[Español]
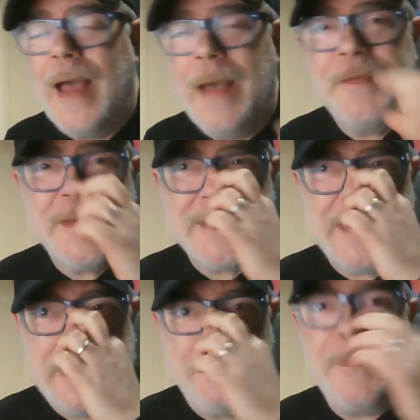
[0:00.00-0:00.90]
A veces
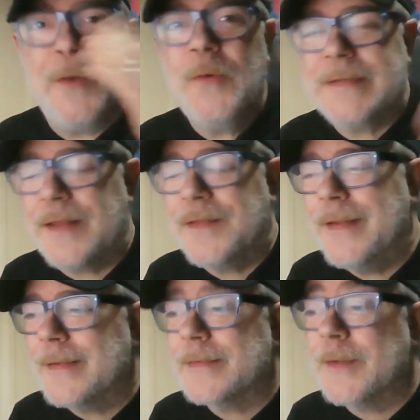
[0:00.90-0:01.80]
me cuesta
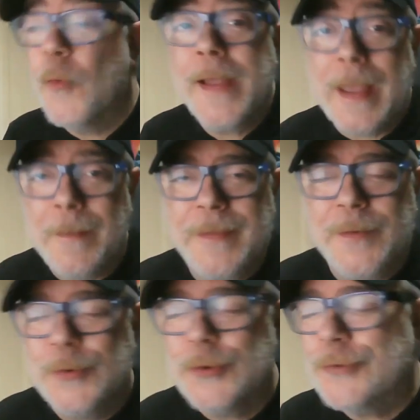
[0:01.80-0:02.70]
hacer según qué
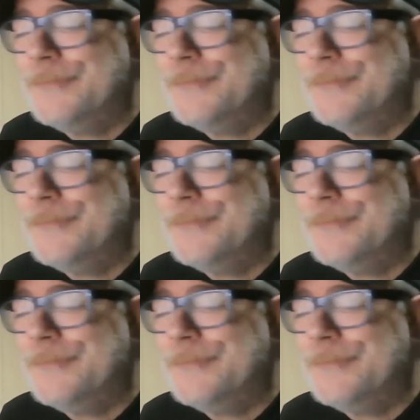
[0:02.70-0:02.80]
vídeos,